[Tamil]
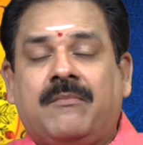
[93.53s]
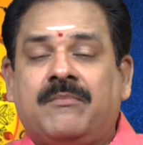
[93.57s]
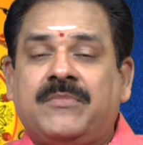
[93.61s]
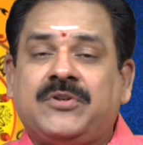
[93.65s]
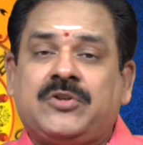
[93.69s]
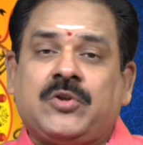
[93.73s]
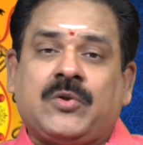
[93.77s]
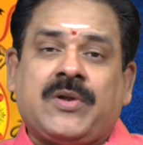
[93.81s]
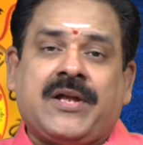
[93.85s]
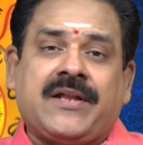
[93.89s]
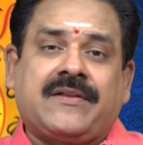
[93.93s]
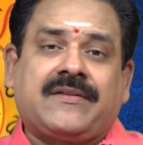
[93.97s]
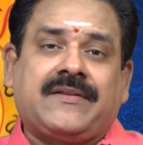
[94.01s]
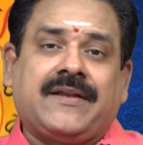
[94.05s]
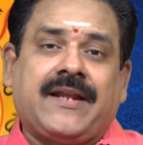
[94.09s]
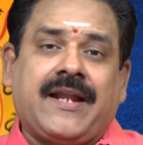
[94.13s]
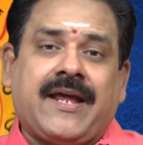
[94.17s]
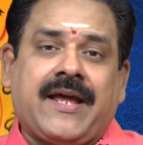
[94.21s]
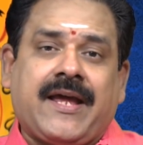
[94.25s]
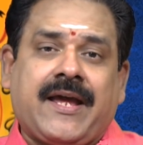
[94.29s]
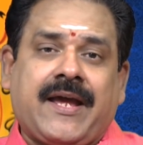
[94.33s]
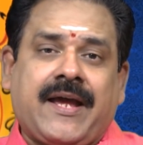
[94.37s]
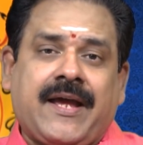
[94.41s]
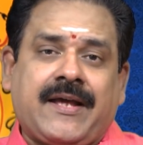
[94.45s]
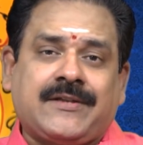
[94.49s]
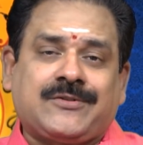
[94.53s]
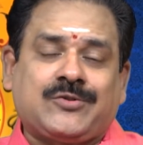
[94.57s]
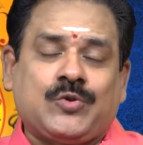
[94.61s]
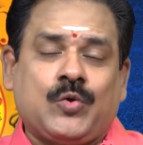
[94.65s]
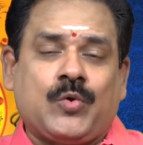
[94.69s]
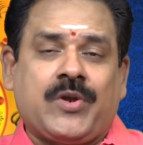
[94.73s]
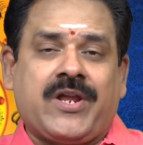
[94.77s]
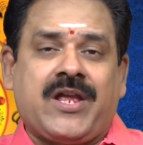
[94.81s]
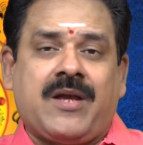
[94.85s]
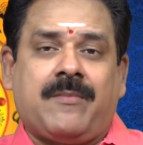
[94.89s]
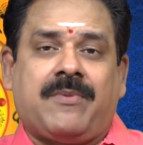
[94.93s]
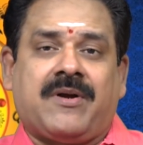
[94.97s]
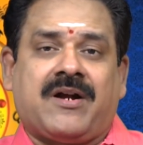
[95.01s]
மிதுனத்திலே
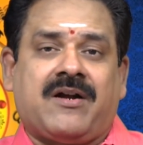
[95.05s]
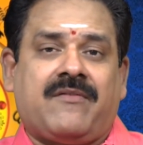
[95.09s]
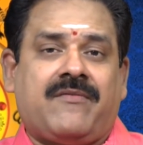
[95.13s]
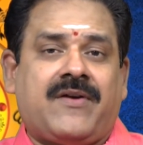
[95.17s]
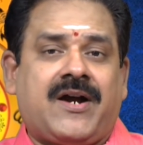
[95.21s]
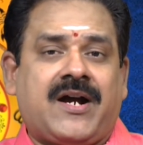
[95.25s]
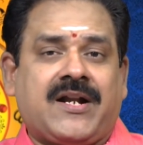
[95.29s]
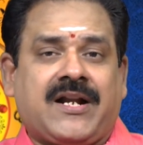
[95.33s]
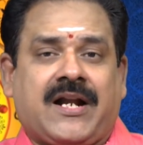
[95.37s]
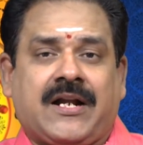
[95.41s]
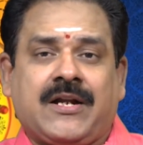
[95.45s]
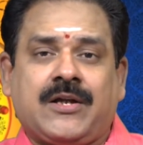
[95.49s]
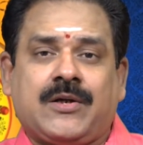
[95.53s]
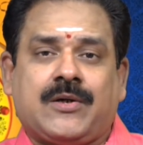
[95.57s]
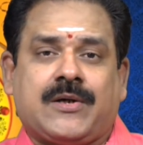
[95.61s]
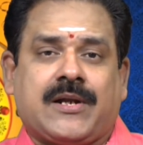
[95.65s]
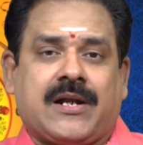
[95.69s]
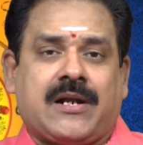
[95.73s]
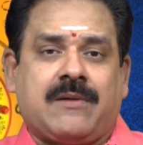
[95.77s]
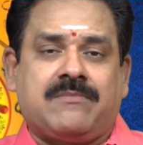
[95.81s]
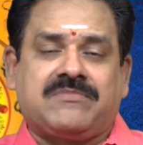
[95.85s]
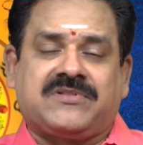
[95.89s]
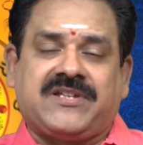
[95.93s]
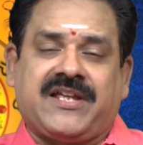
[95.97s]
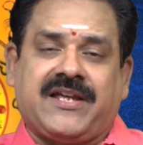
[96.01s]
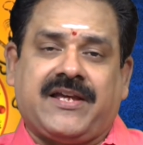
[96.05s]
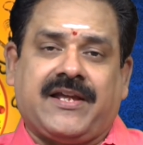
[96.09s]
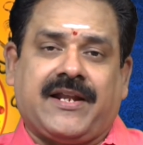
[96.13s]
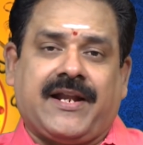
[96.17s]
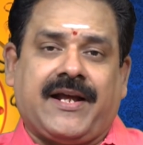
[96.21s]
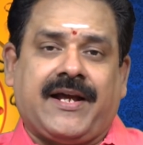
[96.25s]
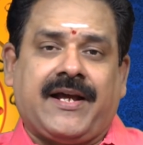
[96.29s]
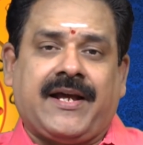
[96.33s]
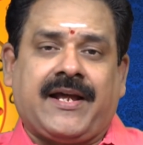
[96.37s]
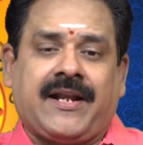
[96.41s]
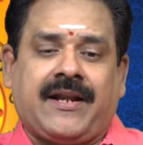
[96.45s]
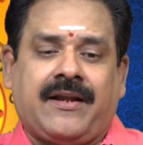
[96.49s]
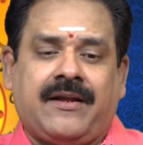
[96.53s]
சூரிய பகவான் அனுக்கிரகம்
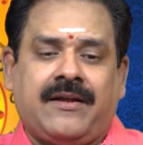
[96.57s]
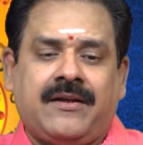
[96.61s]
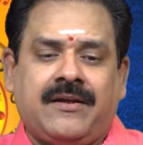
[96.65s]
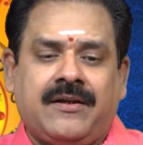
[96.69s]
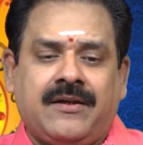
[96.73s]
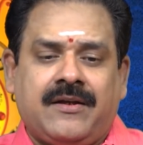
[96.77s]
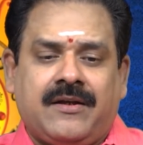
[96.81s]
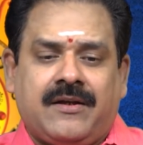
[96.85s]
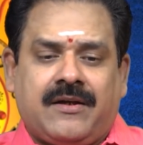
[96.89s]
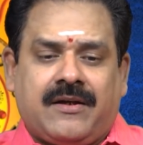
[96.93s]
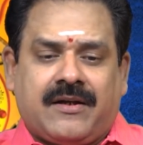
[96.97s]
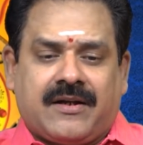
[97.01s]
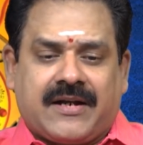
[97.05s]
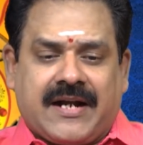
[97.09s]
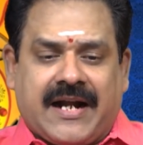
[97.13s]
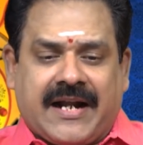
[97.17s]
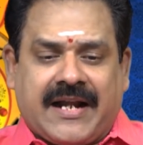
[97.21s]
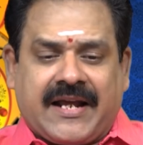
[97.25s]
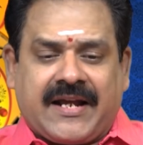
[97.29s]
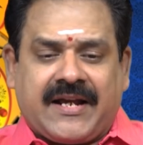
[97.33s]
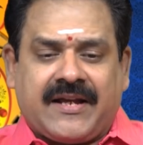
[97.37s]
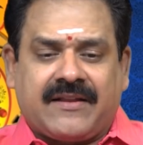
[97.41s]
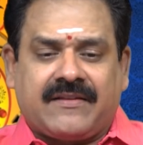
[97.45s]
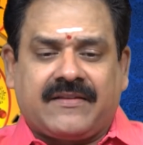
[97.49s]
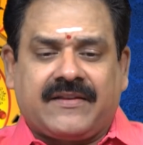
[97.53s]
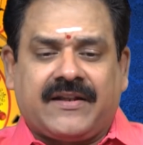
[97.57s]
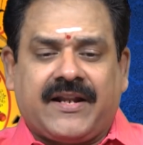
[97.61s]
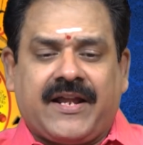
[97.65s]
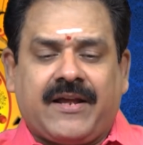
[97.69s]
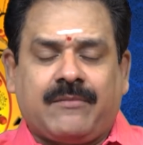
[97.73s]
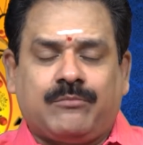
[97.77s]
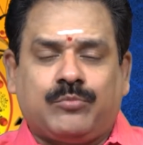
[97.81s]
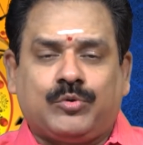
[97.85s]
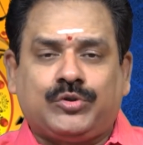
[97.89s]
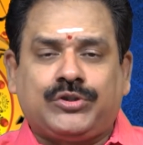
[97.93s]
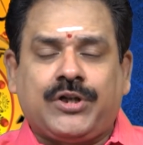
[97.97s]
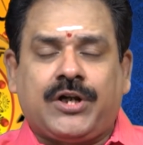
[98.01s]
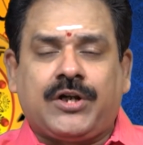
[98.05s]
செய்கிறார் கடகத்தில்
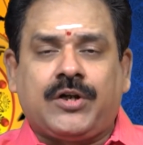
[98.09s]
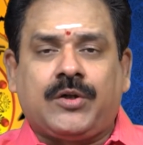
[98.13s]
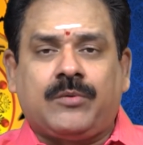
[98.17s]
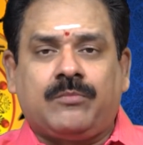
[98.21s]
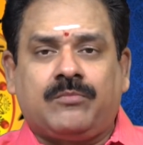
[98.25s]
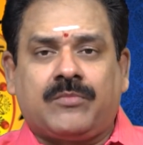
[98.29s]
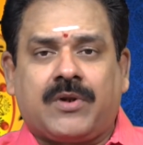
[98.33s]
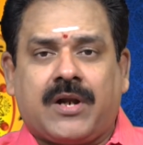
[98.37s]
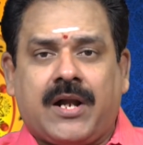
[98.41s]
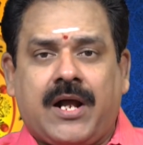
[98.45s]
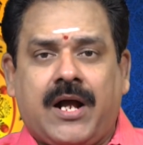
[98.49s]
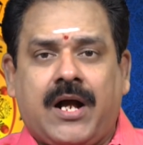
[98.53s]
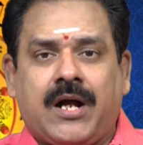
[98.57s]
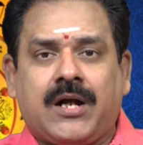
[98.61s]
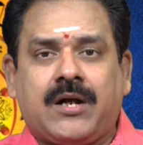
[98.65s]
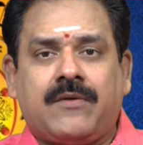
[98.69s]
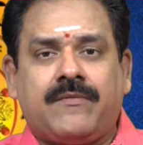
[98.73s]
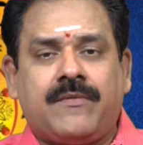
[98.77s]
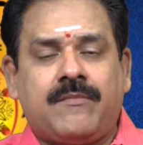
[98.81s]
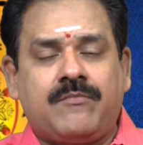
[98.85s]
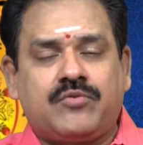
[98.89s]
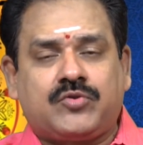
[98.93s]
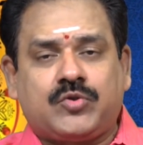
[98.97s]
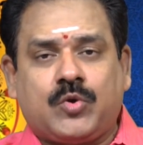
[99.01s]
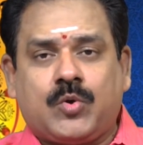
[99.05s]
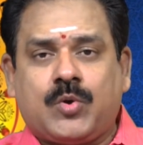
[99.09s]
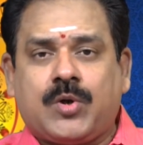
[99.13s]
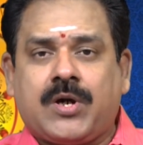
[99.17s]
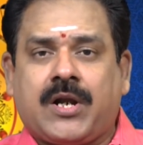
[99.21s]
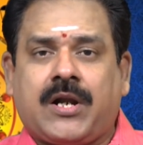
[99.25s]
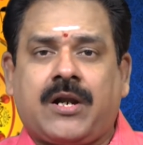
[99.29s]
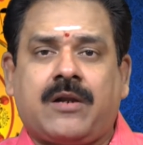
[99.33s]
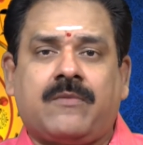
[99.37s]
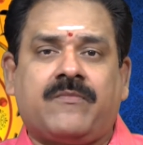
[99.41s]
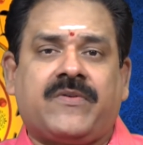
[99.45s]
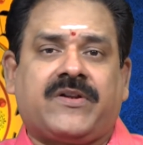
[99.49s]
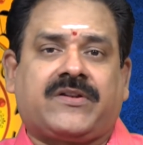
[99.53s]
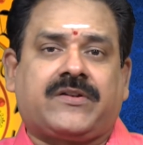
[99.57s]
புதனும் ராகுவும்
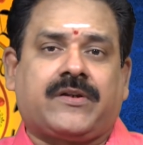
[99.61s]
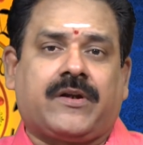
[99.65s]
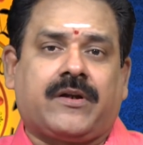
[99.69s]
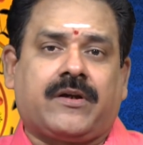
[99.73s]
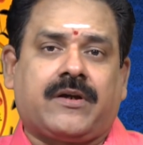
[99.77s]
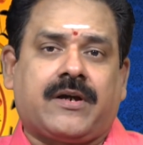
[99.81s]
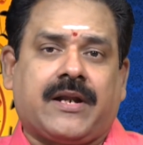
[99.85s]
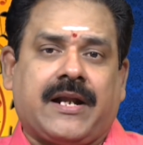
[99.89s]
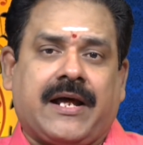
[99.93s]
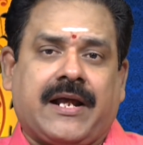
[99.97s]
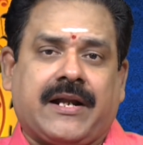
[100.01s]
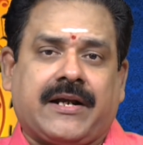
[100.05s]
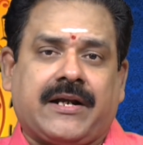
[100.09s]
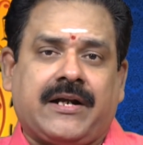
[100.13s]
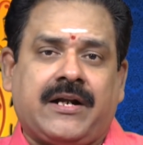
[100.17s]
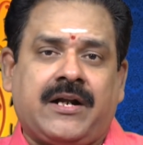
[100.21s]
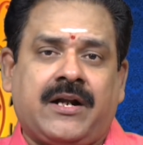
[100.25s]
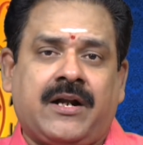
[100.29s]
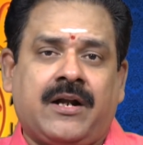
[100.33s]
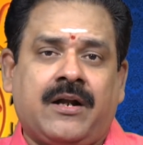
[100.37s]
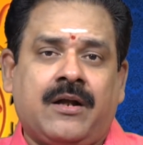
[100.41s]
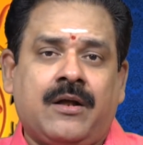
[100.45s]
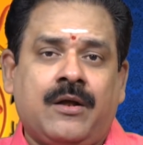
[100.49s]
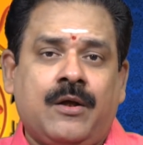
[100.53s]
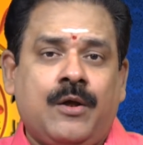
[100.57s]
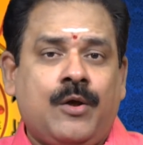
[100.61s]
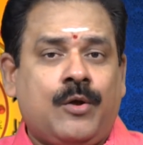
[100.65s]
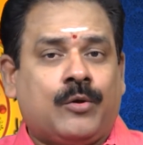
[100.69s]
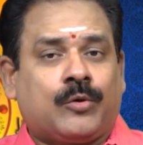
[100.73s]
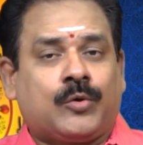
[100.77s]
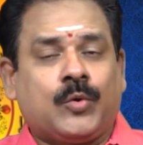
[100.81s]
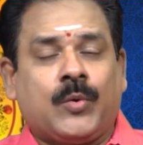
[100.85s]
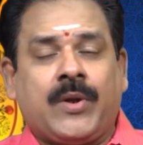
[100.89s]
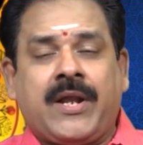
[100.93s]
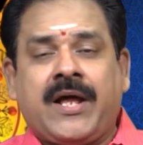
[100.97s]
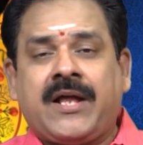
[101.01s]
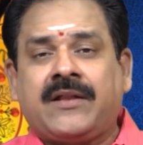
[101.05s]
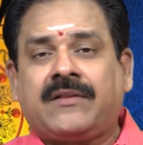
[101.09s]
சுக்கரனும் பெற்றிருக்கிறார்கள்
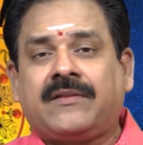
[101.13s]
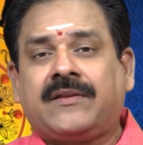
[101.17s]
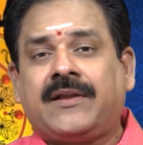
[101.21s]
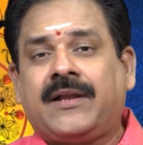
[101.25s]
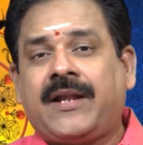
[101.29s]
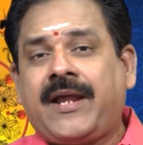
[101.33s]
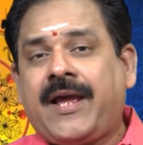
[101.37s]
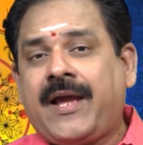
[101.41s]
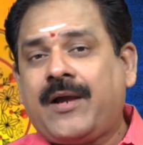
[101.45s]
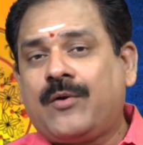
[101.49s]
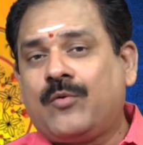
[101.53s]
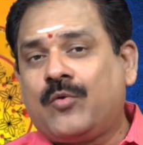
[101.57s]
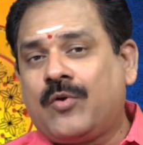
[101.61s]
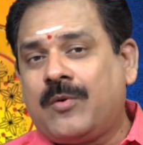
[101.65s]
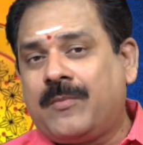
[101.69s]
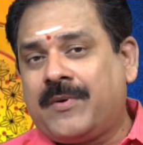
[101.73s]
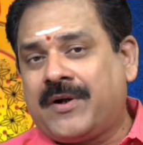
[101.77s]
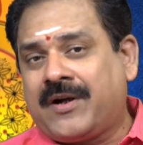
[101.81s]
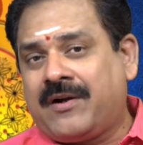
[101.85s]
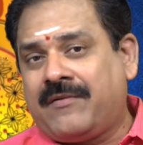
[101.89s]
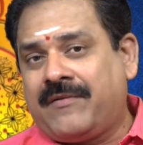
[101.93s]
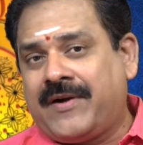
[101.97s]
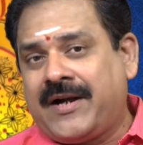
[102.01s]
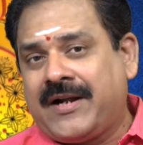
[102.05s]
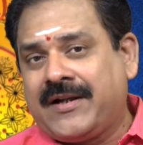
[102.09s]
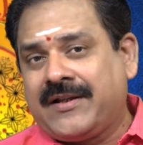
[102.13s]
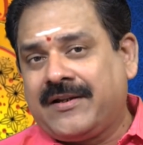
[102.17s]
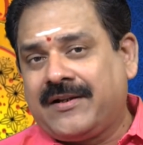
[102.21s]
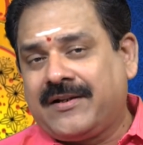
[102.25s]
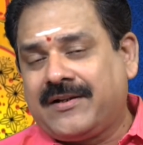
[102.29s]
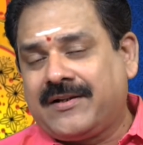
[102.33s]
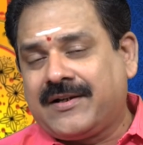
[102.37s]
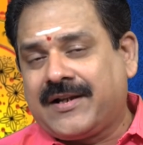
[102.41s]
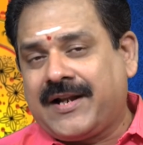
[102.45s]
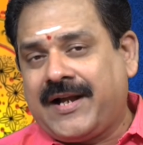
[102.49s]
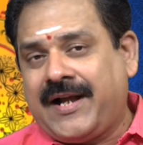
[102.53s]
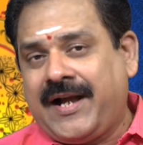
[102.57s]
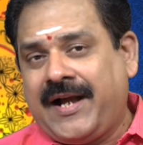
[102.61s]
துலாத்திலே குரு பகவான்
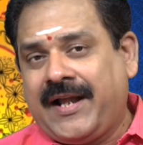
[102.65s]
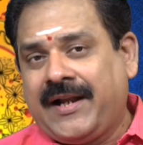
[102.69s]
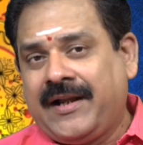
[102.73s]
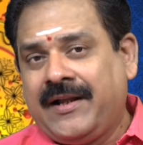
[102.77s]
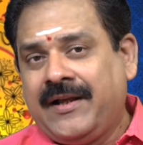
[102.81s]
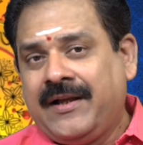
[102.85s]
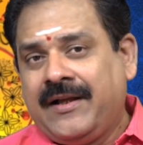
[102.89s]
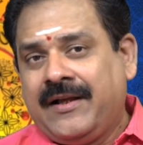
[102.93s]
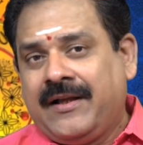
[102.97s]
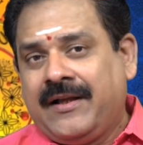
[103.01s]
இருக்கிறார்